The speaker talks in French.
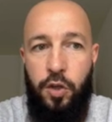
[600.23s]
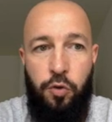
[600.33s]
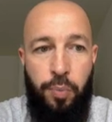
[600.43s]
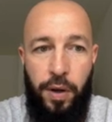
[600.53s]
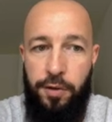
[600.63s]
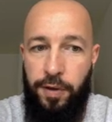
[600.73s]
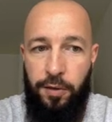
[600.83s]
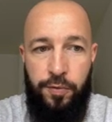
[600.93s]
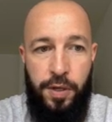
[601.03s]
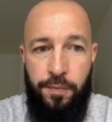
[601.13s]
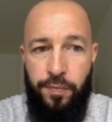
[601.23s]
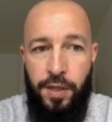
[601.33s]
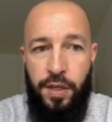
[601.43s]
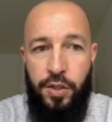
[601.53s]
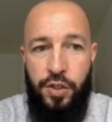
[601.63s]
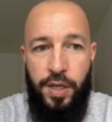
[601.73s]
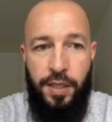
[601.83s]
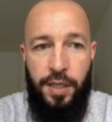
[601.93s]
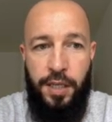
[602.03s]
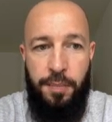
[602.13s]
Et tu peux aller vérifier. Chaque
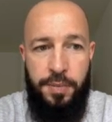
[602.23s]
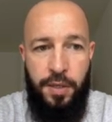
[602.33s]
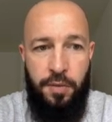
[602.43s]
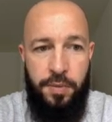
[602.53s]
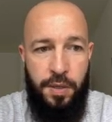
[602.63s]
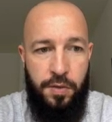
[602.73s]
équipe, c'est comme ça.